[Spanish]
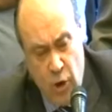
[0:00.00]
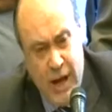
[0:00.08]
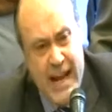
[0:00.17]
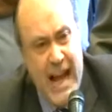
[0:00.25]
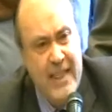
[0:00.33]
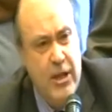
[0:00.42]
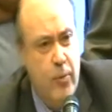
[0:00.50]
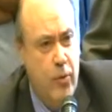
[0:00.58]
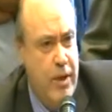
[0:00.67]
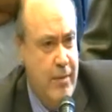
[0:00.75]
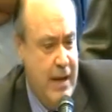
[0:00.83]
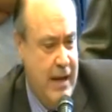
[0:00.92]
que nadie lo
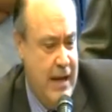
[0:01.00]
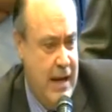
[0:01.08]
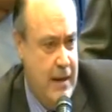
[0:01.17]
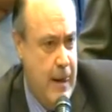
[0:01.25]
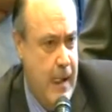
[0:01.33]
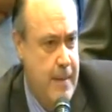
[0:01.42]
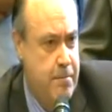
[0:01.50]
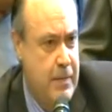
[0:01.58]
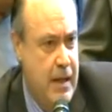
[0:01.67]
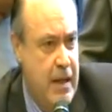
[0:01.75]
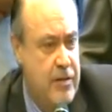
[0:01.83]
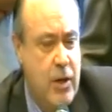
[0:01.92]
pudo imaginar.
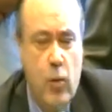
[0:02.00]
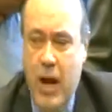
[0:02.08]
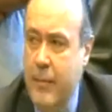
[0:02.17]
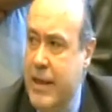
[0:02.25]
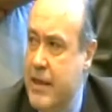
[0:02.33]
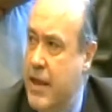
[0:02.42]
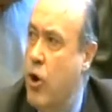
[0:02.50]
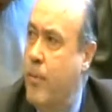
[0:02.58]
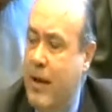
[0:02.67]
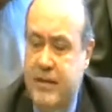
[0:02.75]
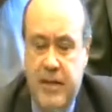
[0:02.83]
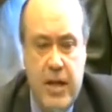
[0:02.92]
Seguramente en los
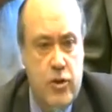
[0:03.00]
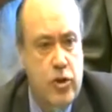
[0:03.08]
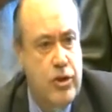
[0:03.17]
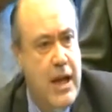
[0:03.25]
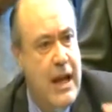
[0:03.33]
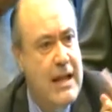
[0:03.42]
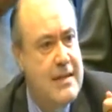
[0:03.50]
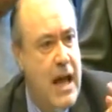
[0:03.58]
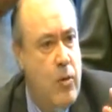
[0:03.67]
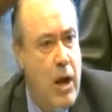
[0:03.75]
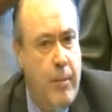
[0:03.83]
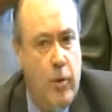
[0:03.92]
pasillos y en las
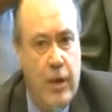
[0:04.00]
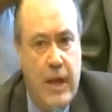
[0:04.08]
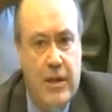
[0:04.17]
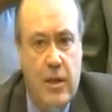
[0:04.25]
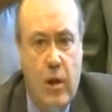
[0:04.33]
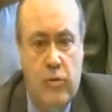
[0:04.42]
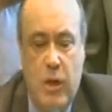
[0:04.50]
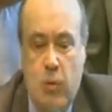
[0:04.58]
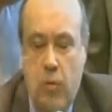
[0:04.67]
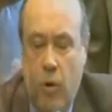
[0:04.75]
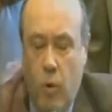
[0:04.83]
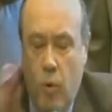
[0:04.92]
aulas, porque hasta ahora los
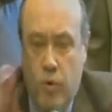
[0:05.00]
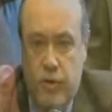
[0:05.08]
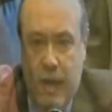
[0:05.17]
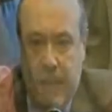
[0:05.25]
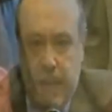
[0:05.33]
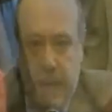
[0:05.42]
alumnos cursan,